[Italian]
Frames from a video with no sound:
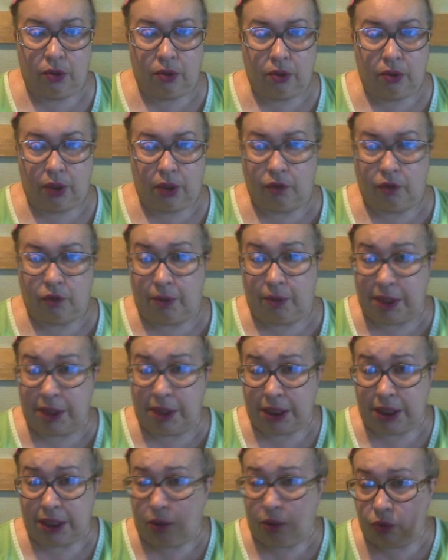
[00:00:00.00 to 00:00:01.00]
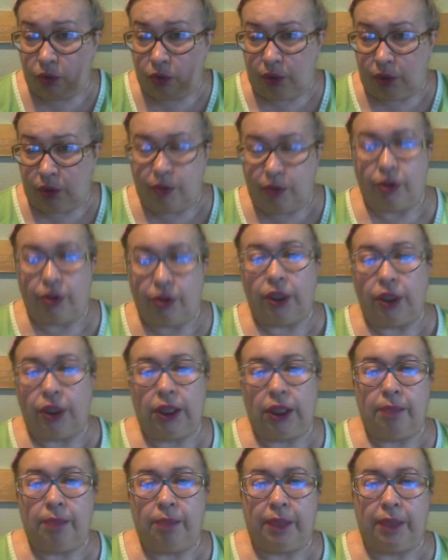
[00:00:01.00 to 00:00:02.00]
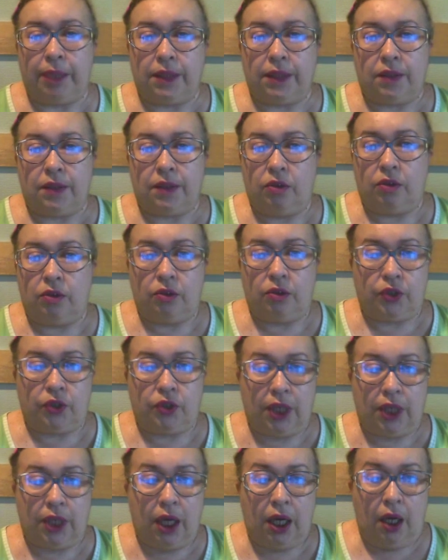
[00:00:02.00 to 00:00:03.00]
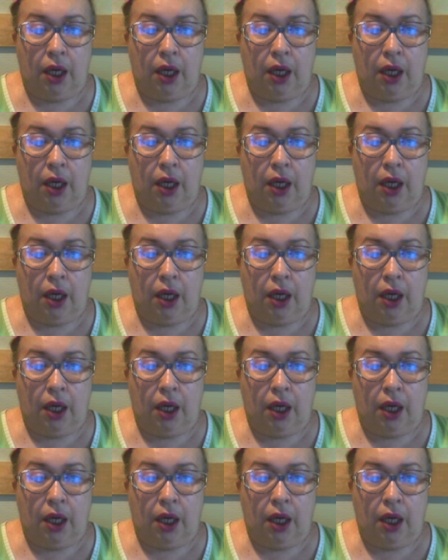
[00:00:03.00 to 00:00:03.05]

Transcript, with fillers: eh, che dovrebbe essere l'ultimo in ordine di apparizione, ossia